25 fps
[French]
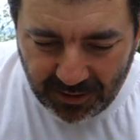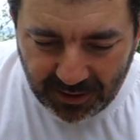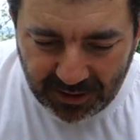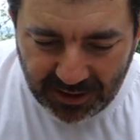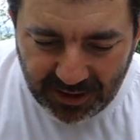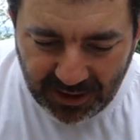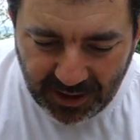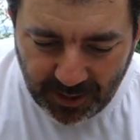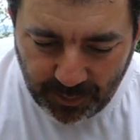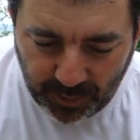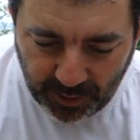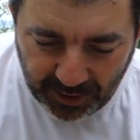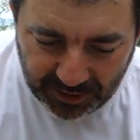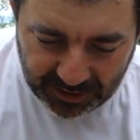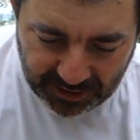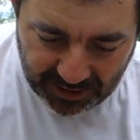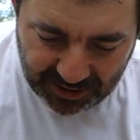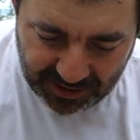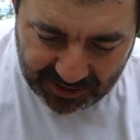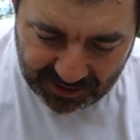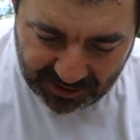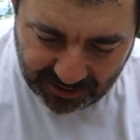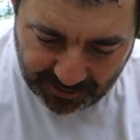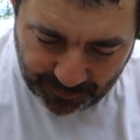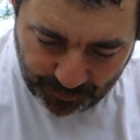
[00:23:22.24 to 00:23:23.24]
qui n'est pas
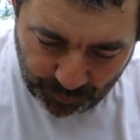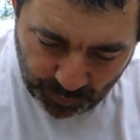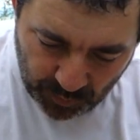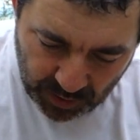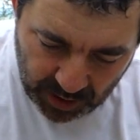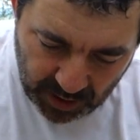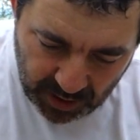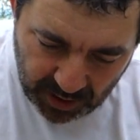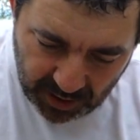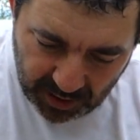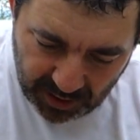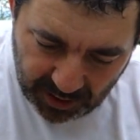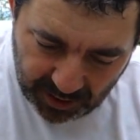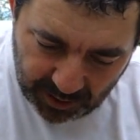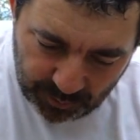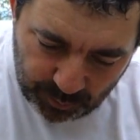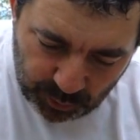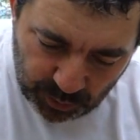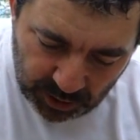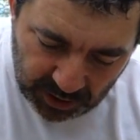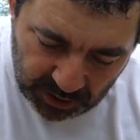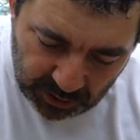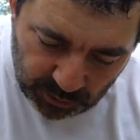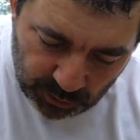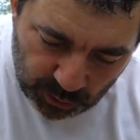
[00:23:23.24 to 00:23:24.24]
triste. Et
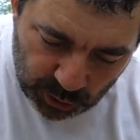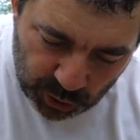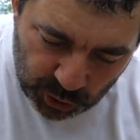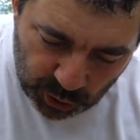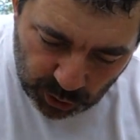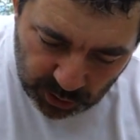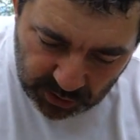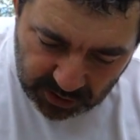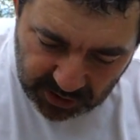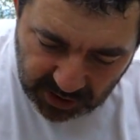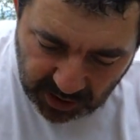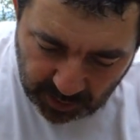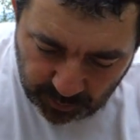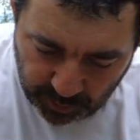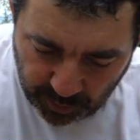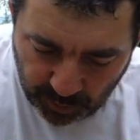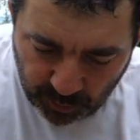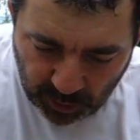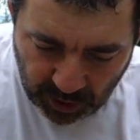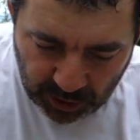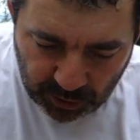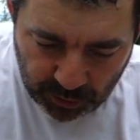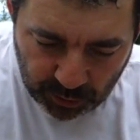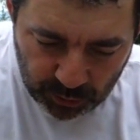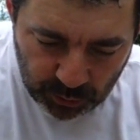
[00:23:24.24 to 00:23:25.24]
puis une chose qui est un peu
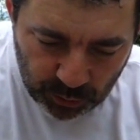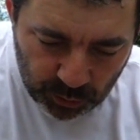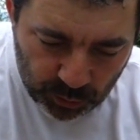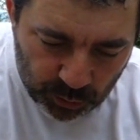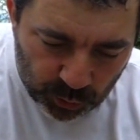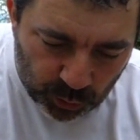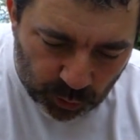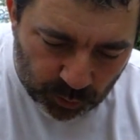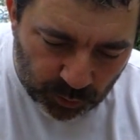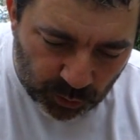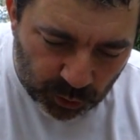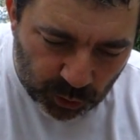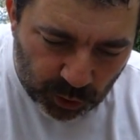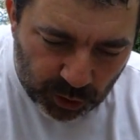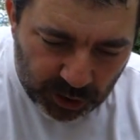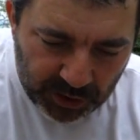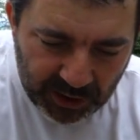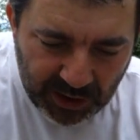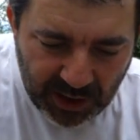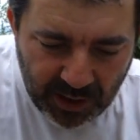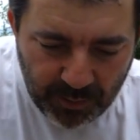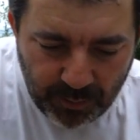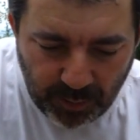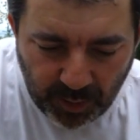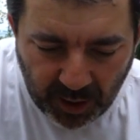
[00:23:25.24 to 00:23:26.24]
moins connue, tout le monde
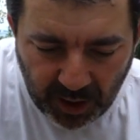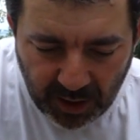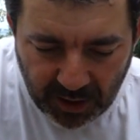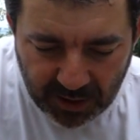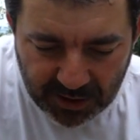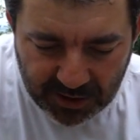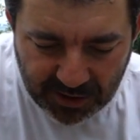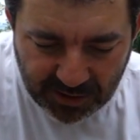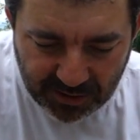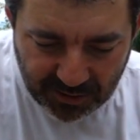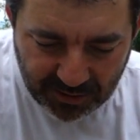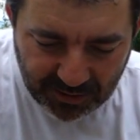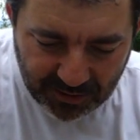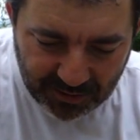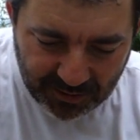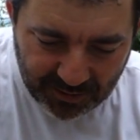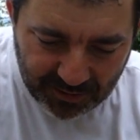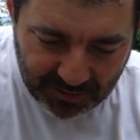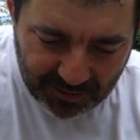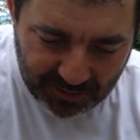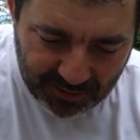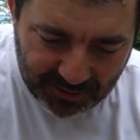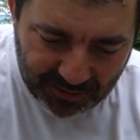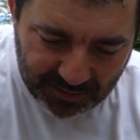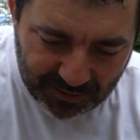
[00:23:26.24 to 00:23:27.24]
connaît les pinces,
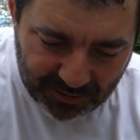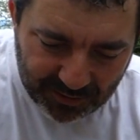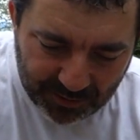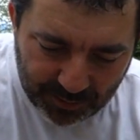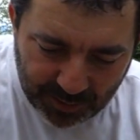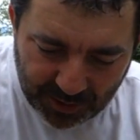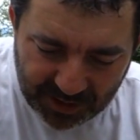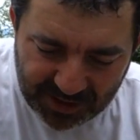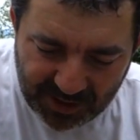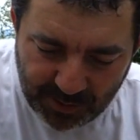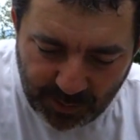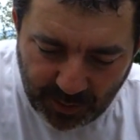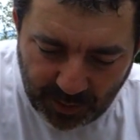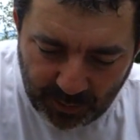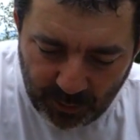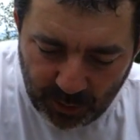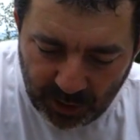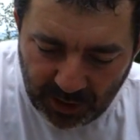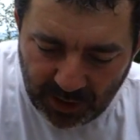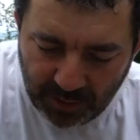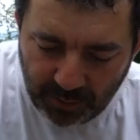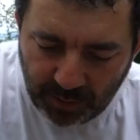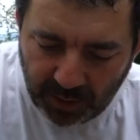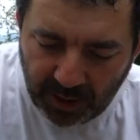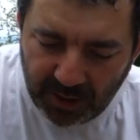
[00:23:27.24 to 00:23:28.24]
euh, principalement
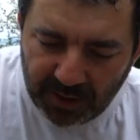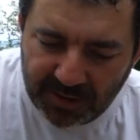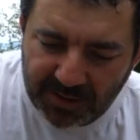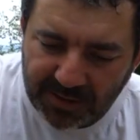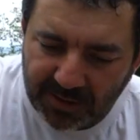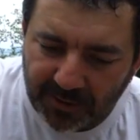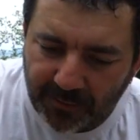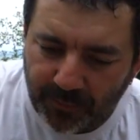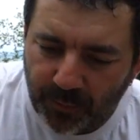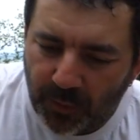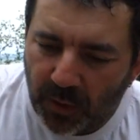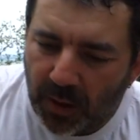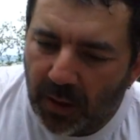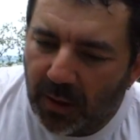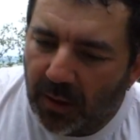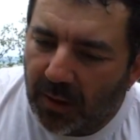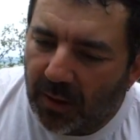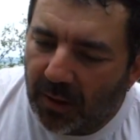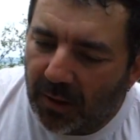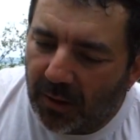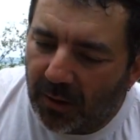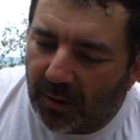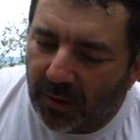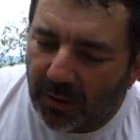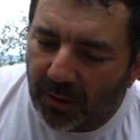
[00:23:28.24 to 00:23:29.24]
les pinces.
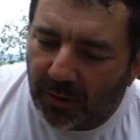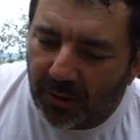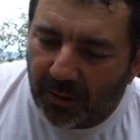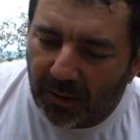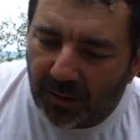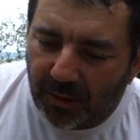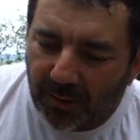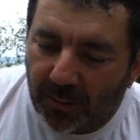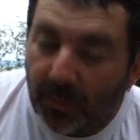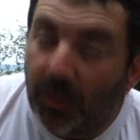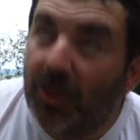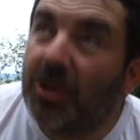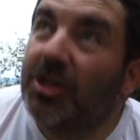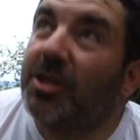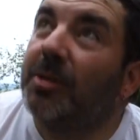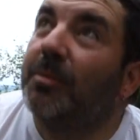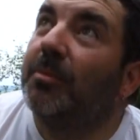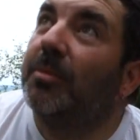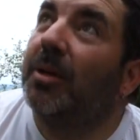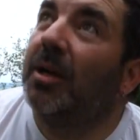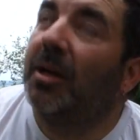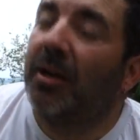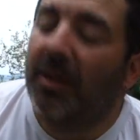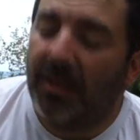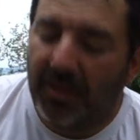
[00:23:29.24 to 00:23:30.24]
Euh, moi j'aime
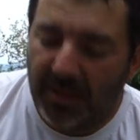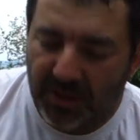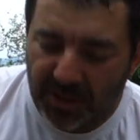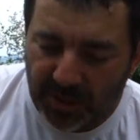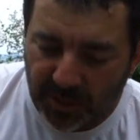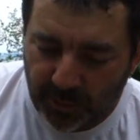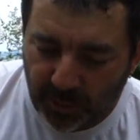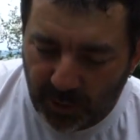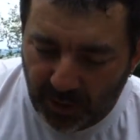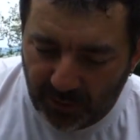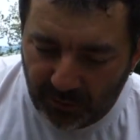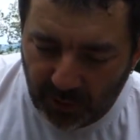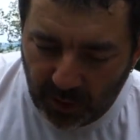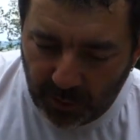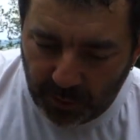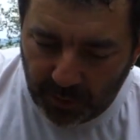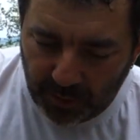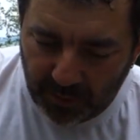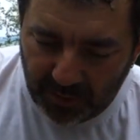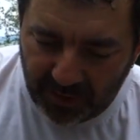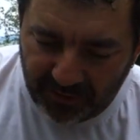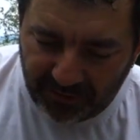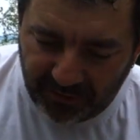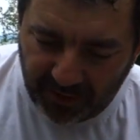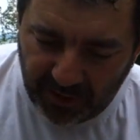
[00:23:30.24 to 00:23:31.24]
bien et j'ai pu avoir pour
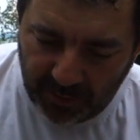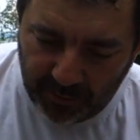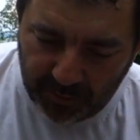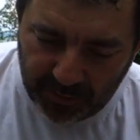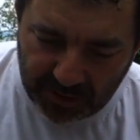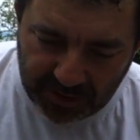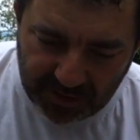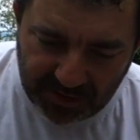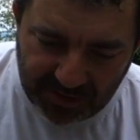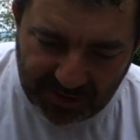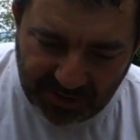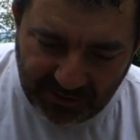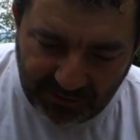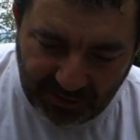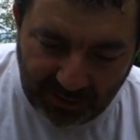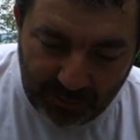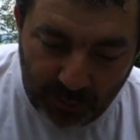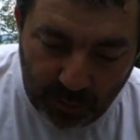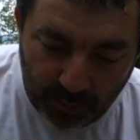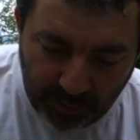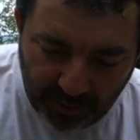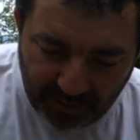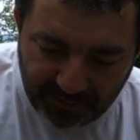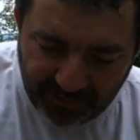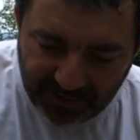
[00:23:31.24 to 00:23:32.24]
ma femme, parce que c'est
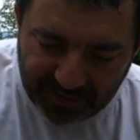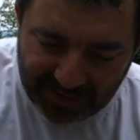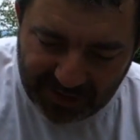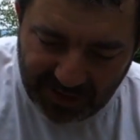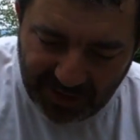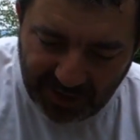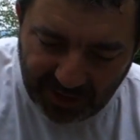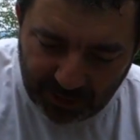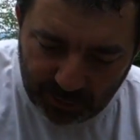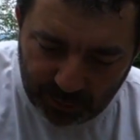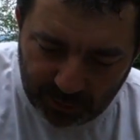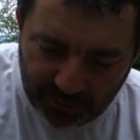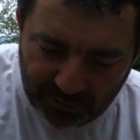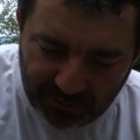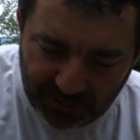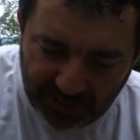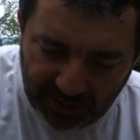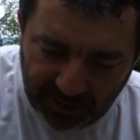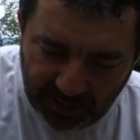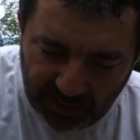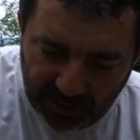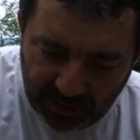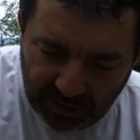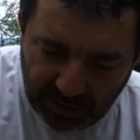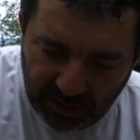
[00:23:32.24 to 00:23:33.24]
vraiment pas facile à
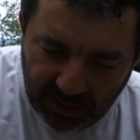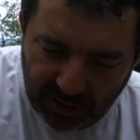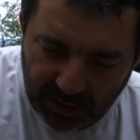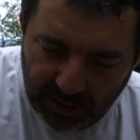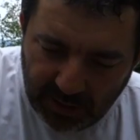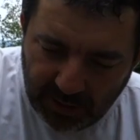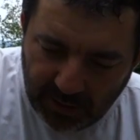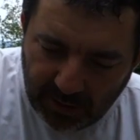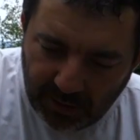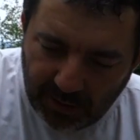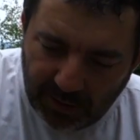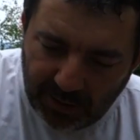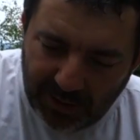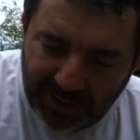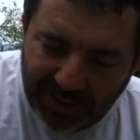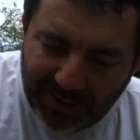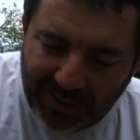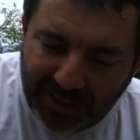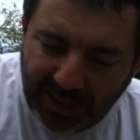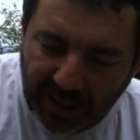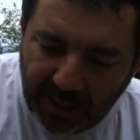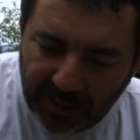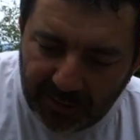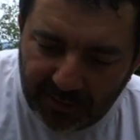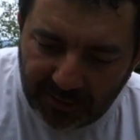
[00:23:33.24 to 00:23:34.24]
trouver, euh, des
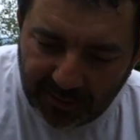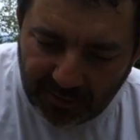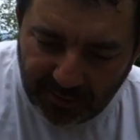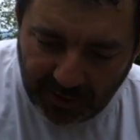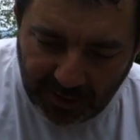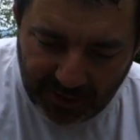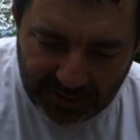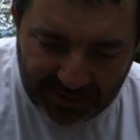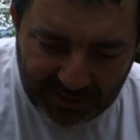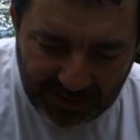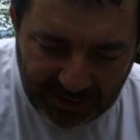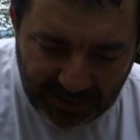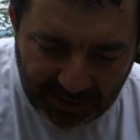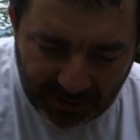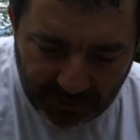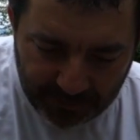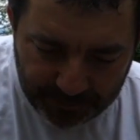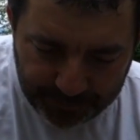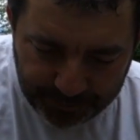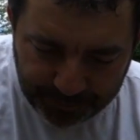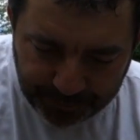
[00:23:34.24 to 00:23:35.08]
cartes à tiques.